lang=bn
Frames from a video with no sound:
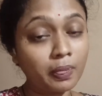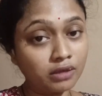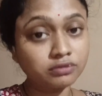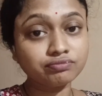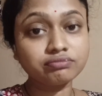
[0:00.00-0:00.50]

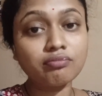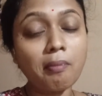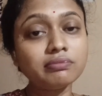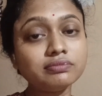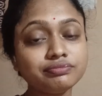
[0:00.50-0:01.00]
ফিরে আসবে
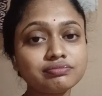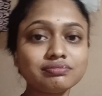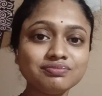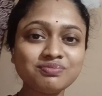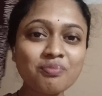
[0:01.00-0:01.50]
তাই
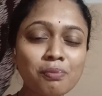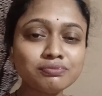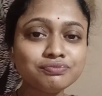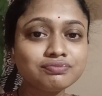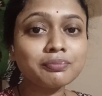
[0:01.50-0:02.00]
কাকুদের ঘর
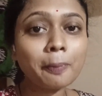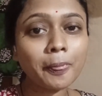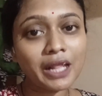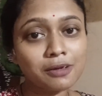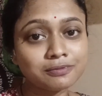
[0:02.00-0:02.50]
থেকে আমার যে
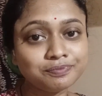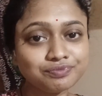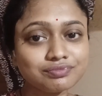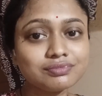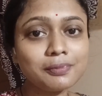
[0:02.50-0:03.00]
গাছগুলো
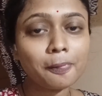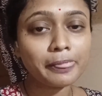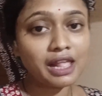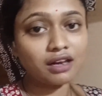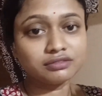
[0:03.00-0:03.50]
রয়েছে
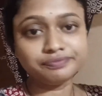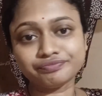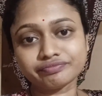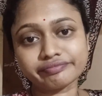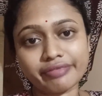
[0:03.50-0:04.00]
নিয়ে চলে
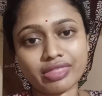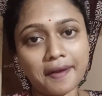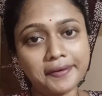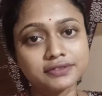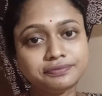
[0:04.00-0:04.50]
আসবো ছাদ
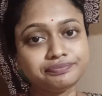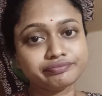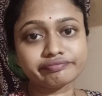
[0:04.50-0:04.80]
থেকে আনবো